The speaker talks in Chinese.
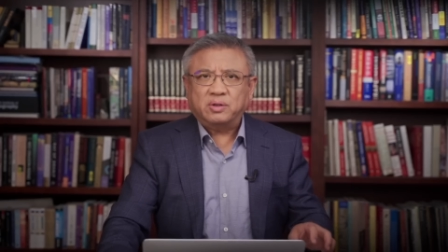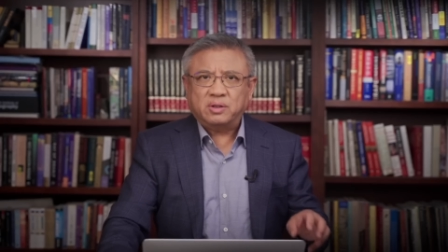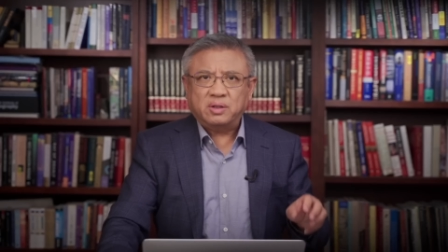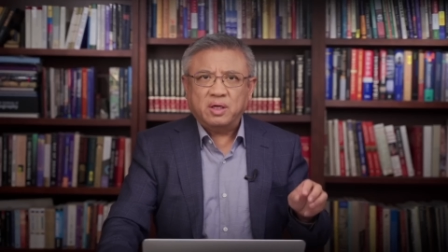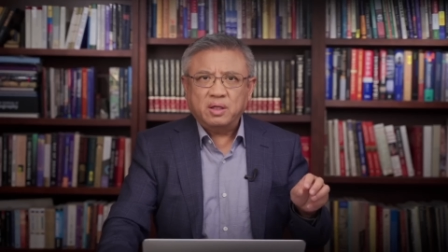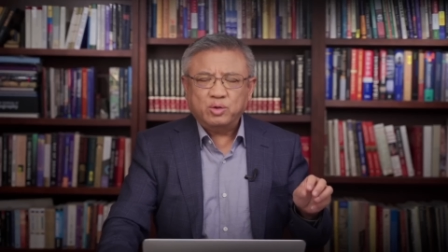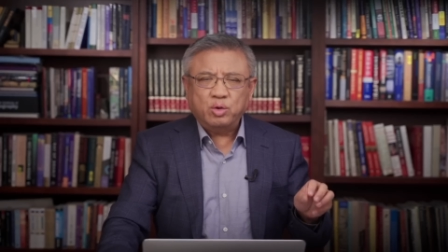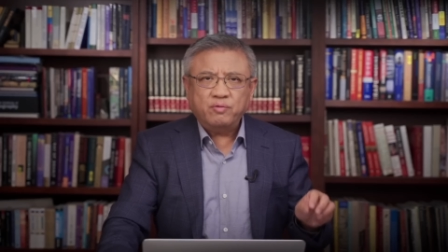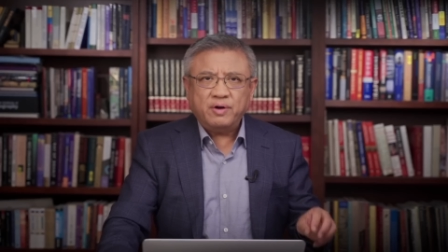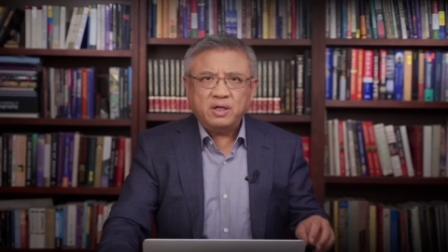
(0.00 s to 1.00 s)
者是
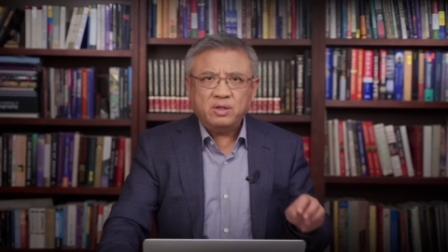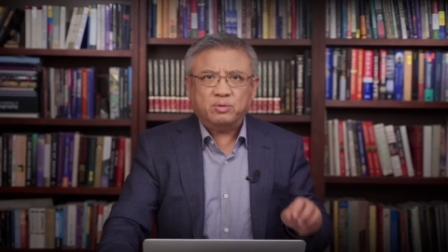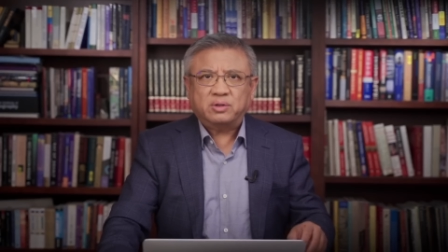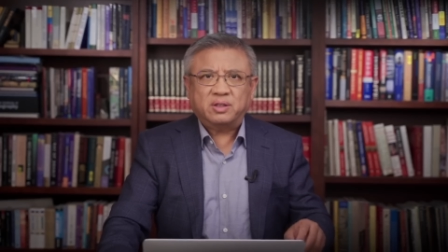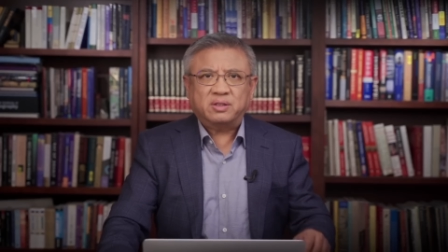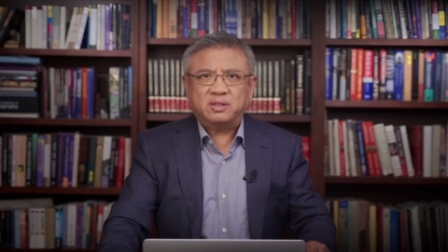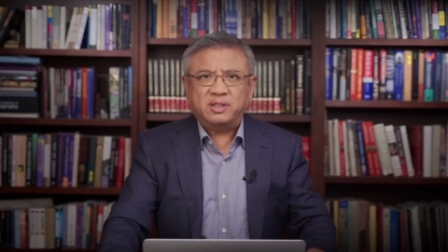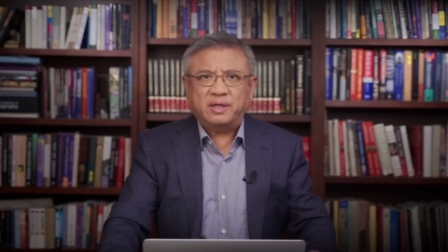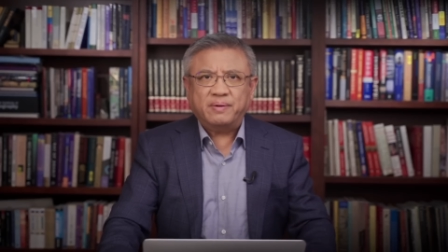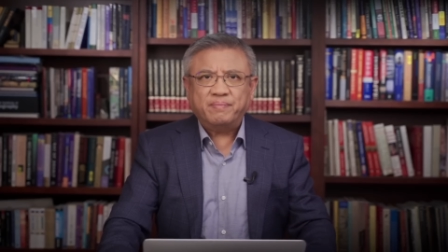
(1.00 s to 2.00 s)
充分利用这个事件。